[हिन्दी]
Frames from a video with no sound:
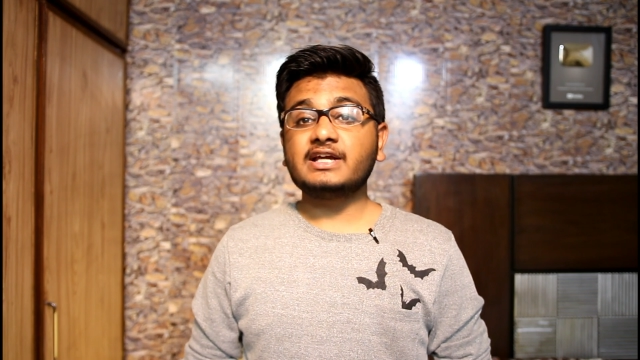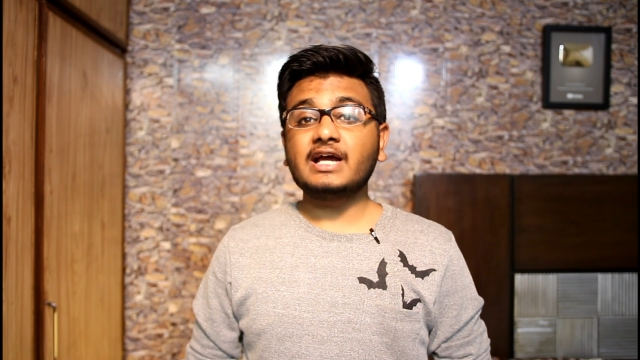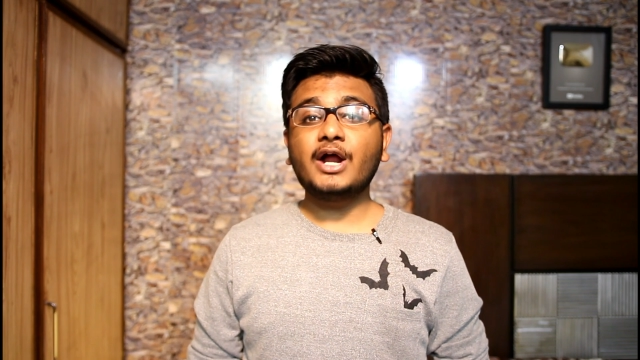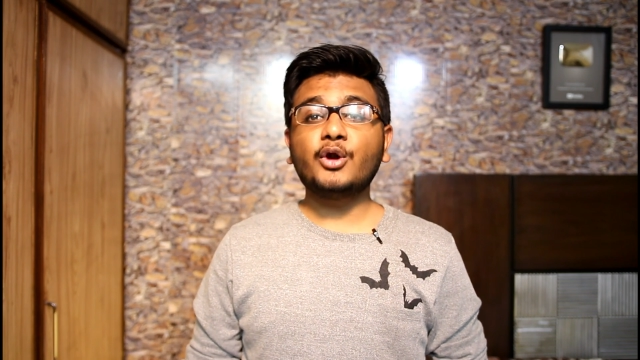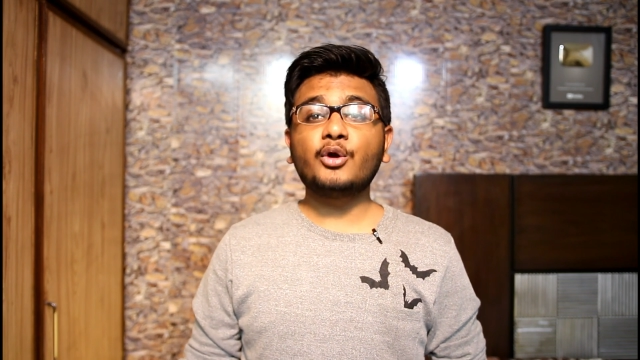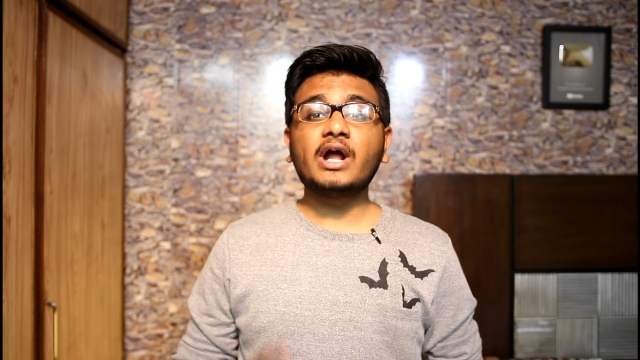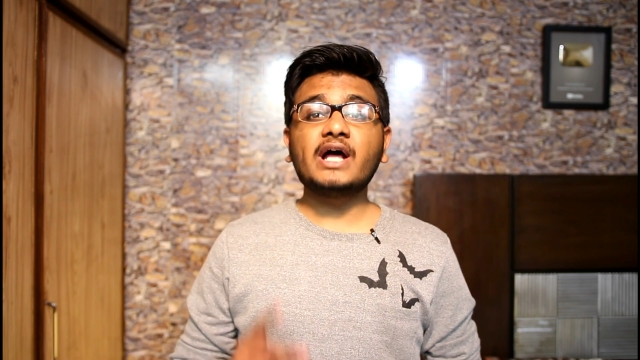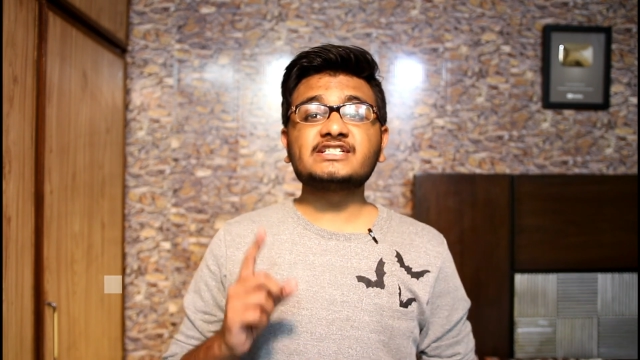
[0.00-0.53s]
क्या
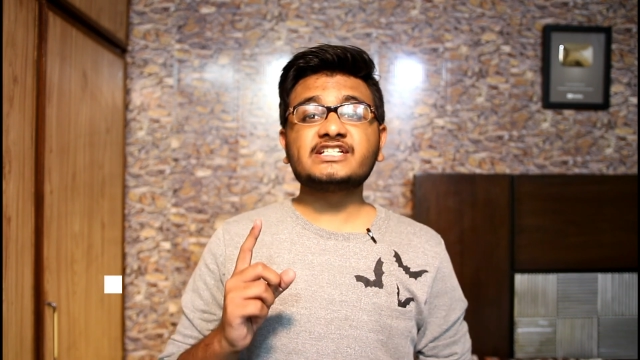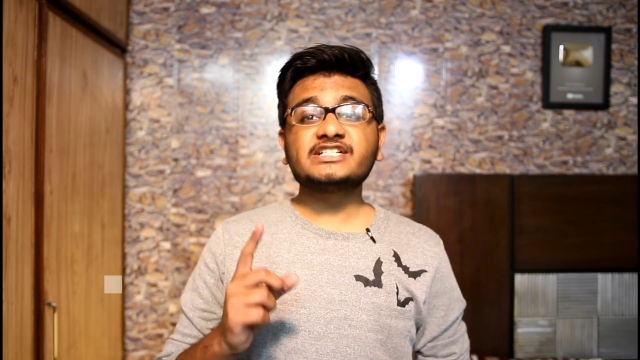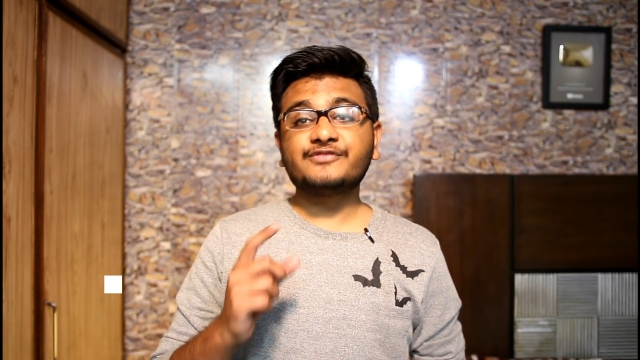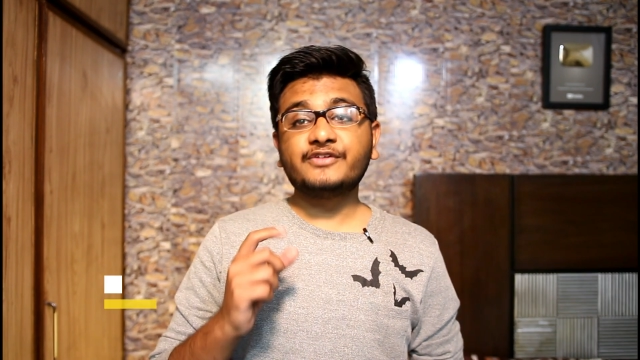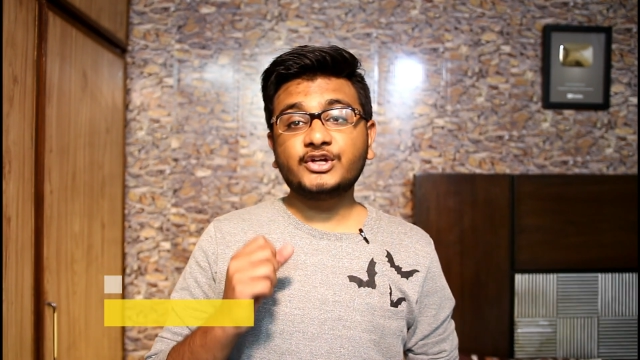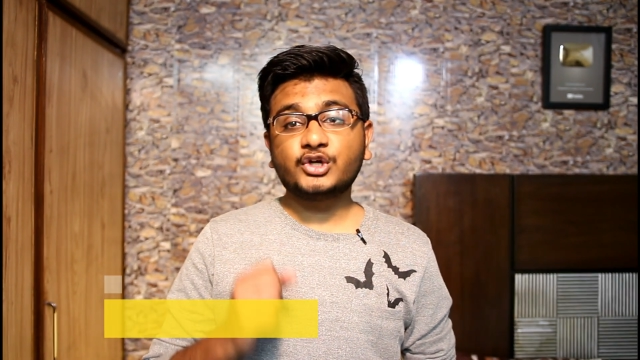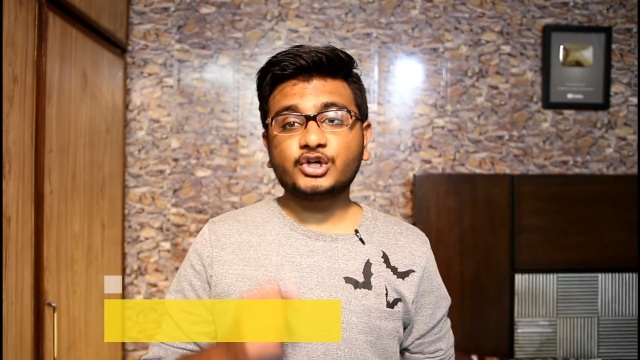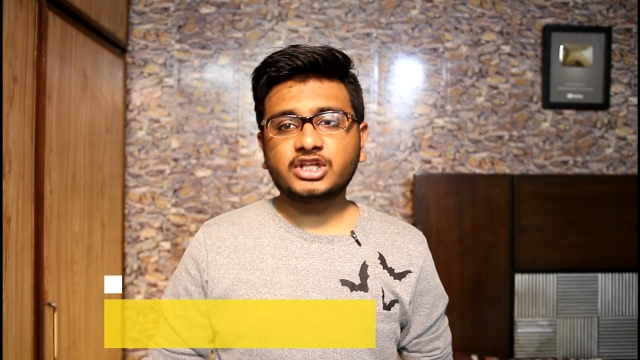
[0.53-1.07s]
और आज की इस
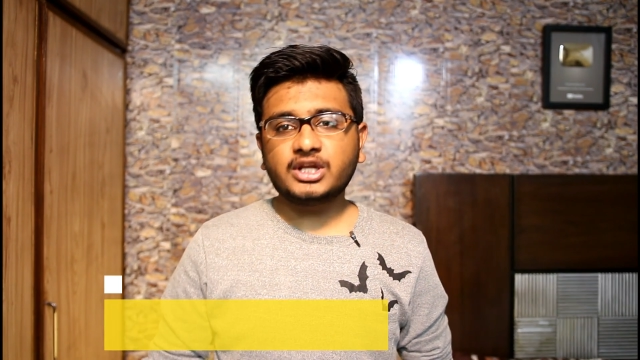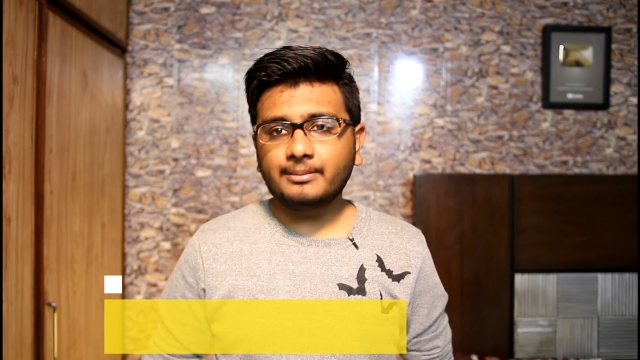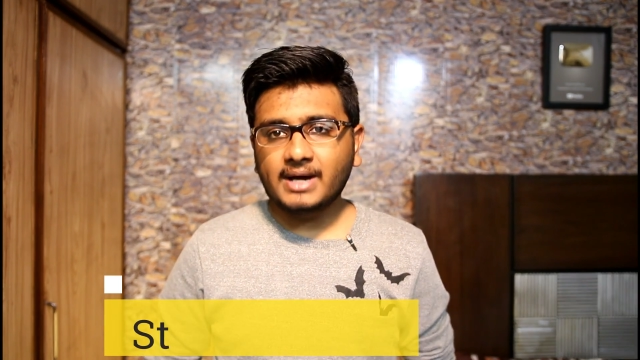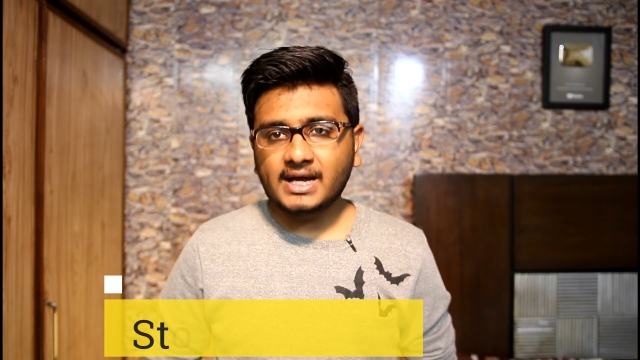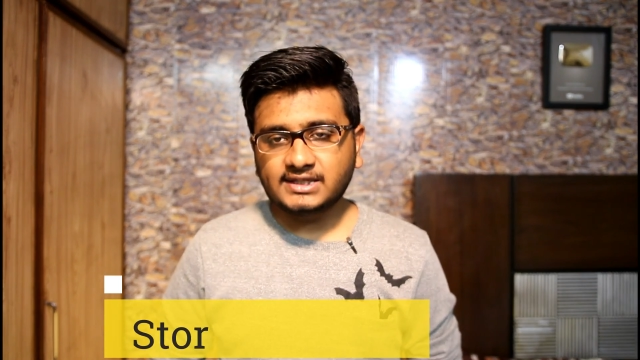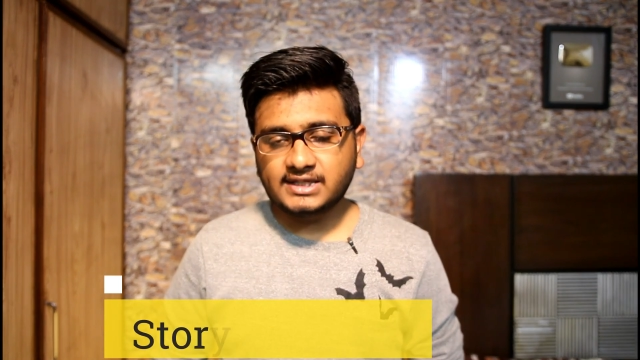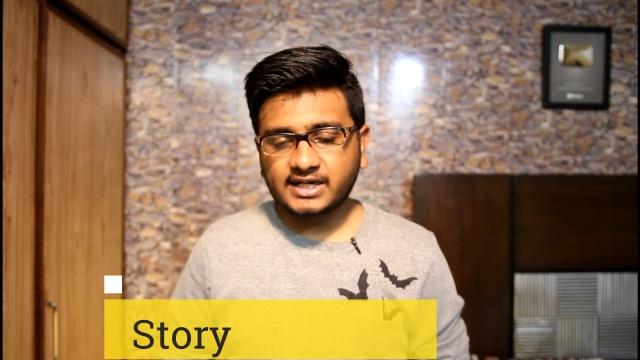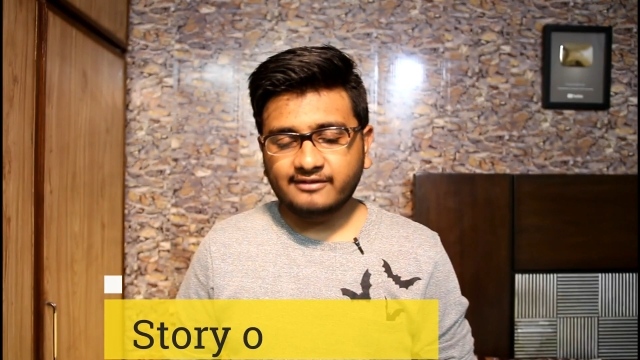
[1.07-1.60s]
वीडियो के अंदर हम
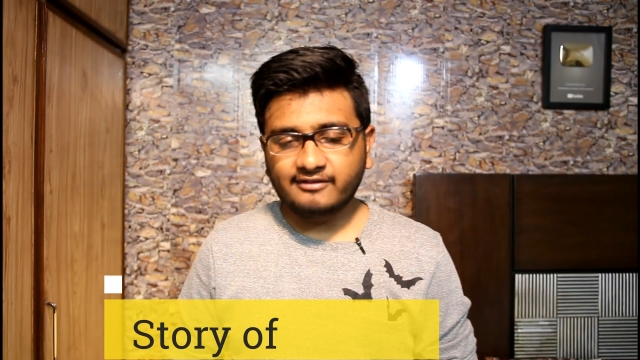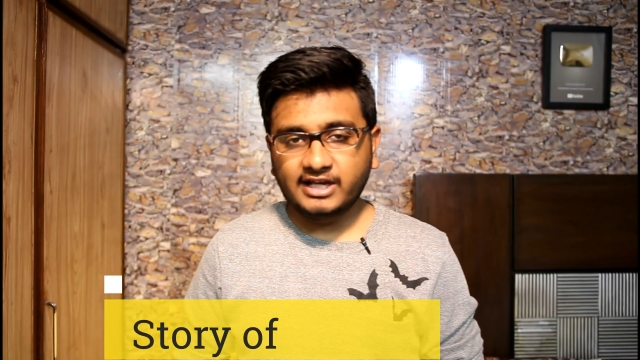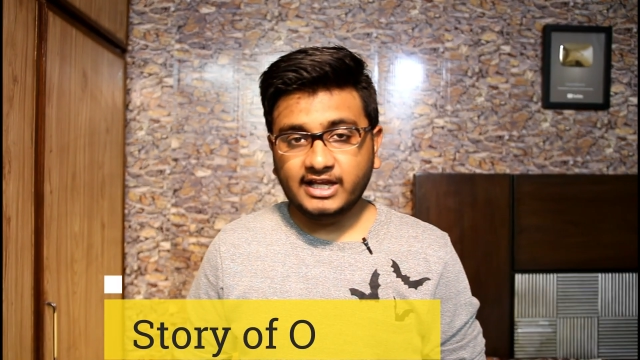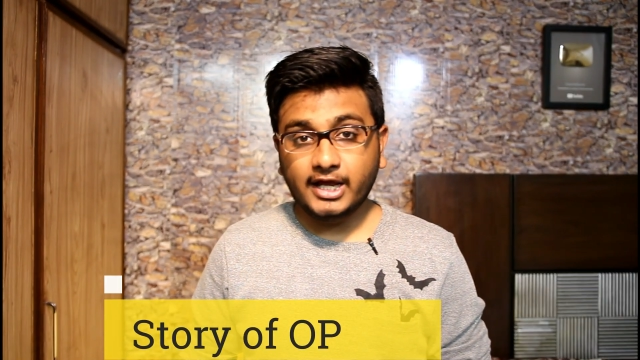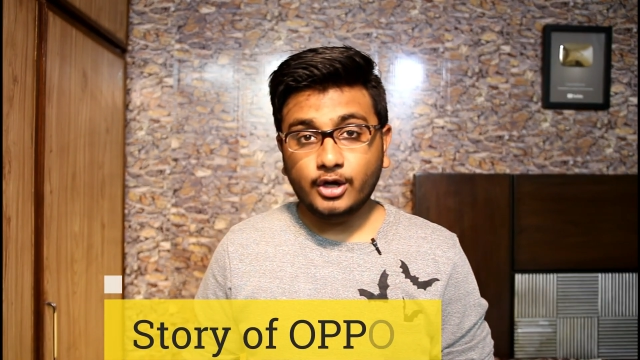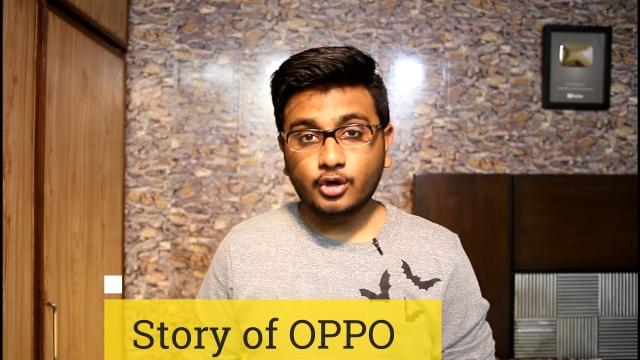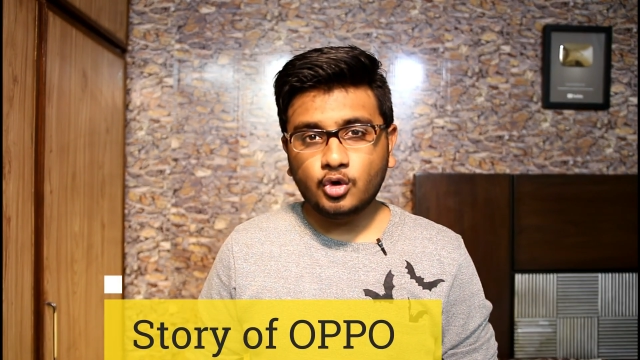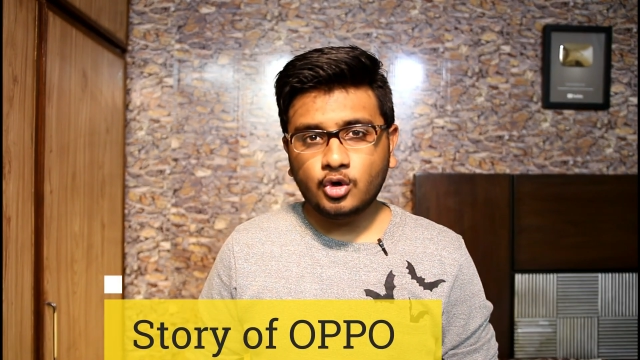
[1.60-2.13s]
बात करने वाले
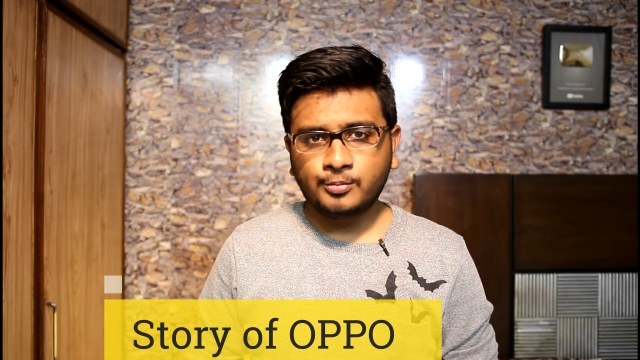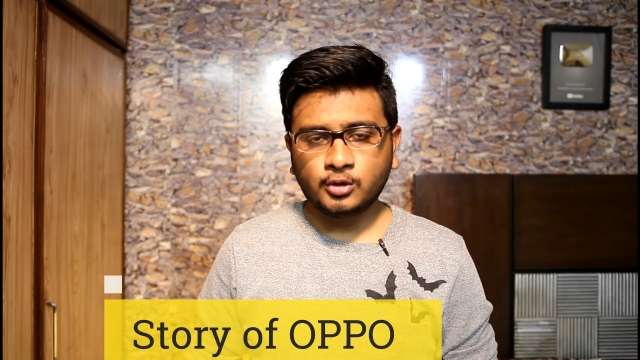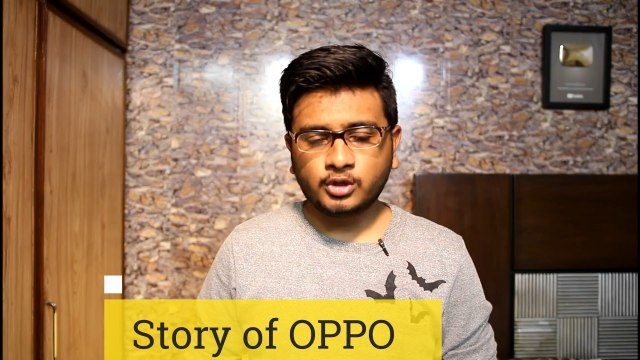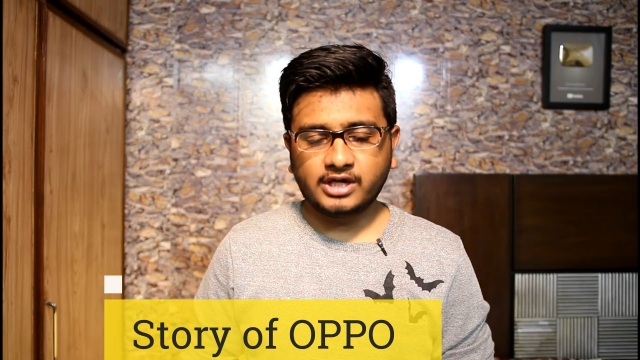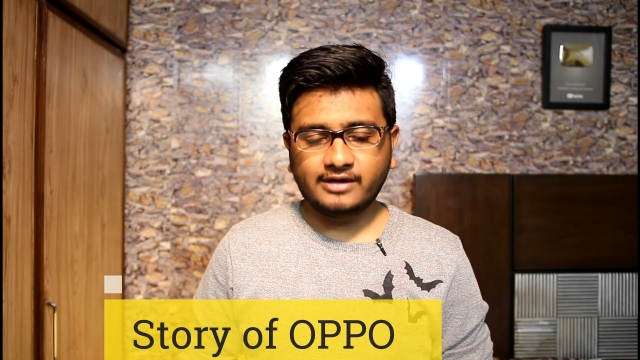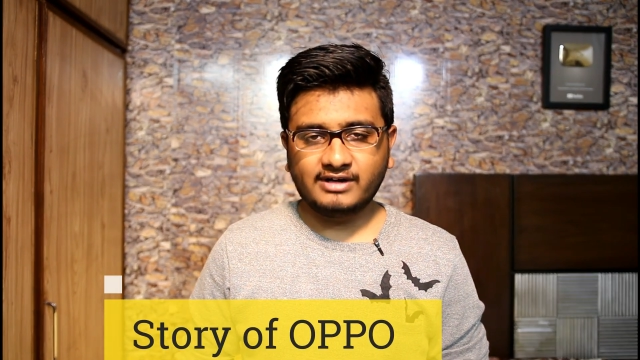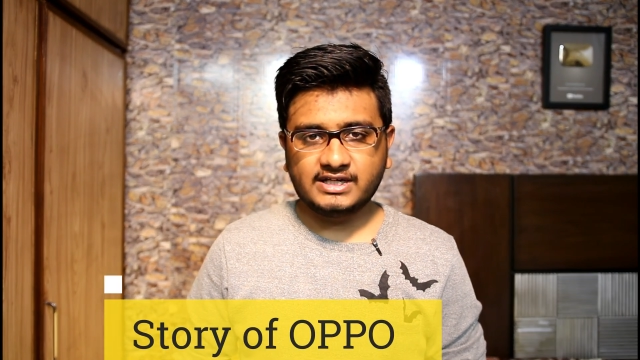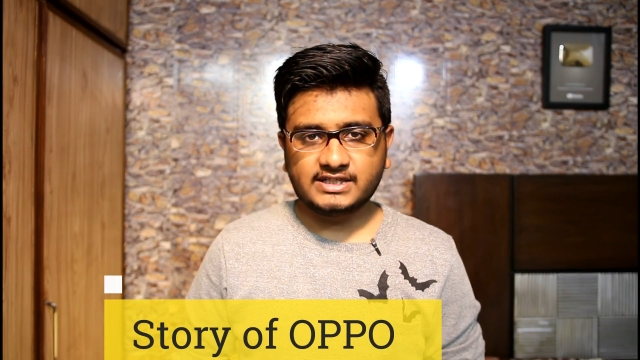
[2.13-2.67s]
हैं ओप्पो
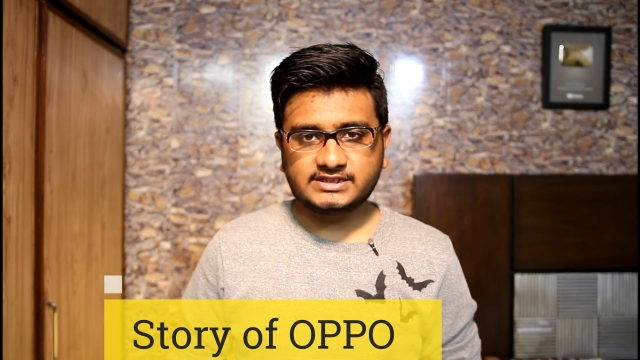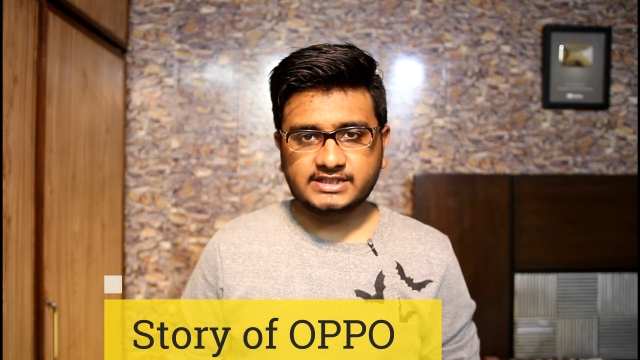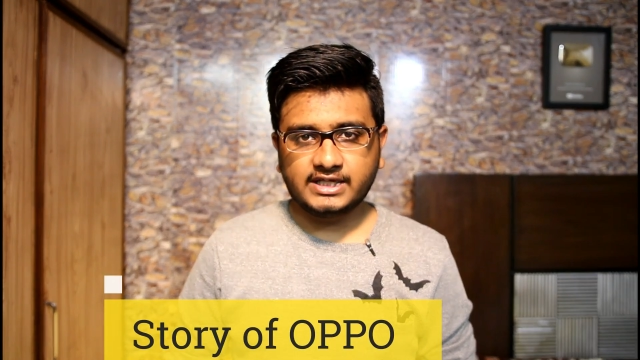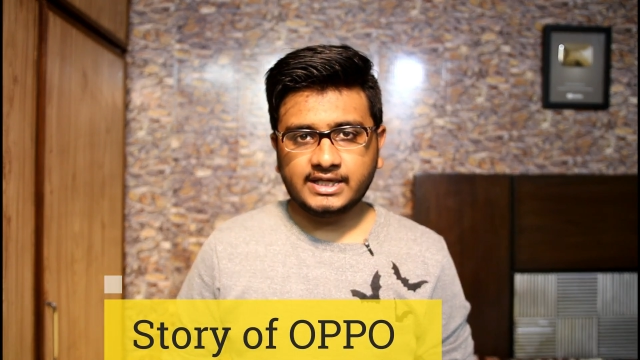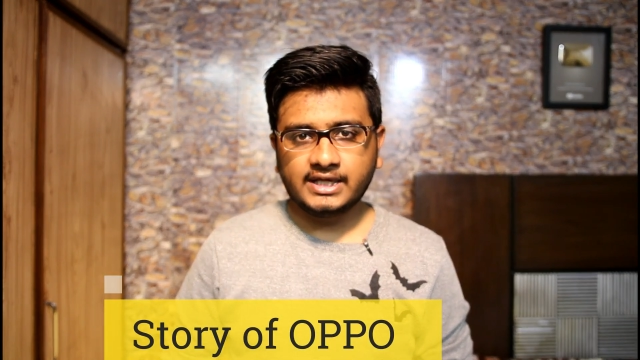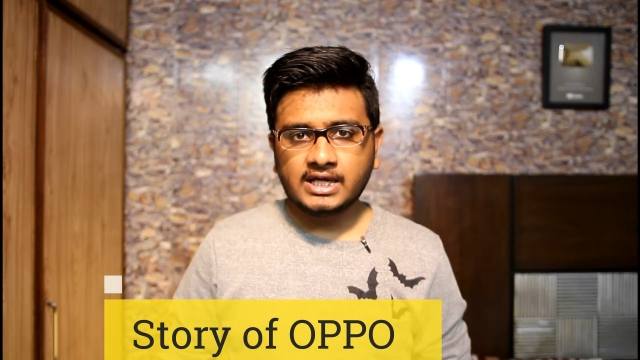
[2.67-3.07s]
के हवाले से